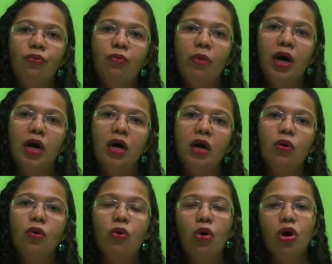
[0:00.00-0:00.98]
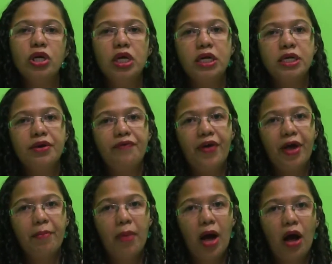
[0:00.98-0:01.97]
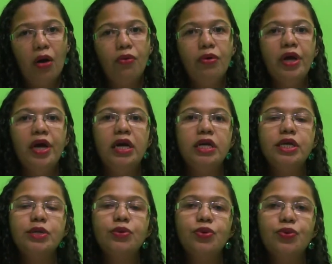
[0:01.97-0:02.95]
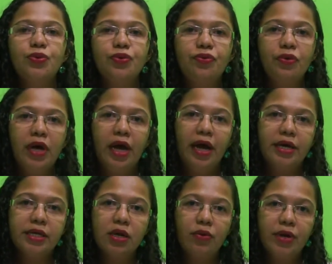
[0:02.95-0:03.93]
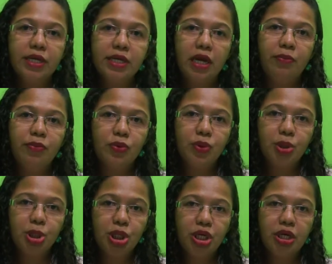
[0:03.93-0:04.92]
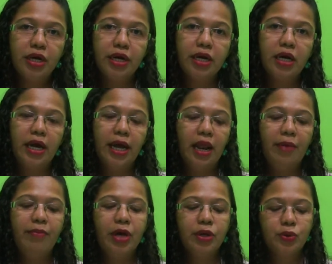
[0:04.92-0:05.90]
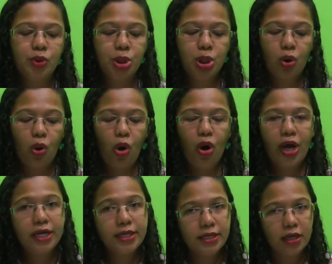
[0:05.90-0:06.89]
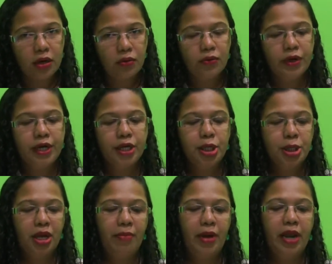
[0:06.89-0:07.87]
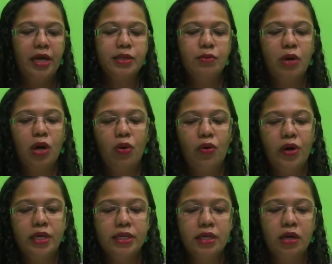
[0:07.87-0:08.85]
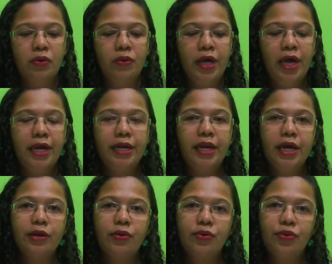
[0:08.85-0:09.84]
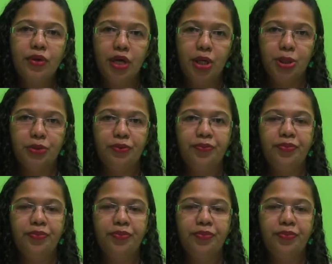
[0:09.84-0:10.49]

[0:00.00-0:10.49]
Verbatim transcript: uma concordância verbal, isso tudo são exemplos de elementos de coesão, que estabelecem uma coesão dentro do texto.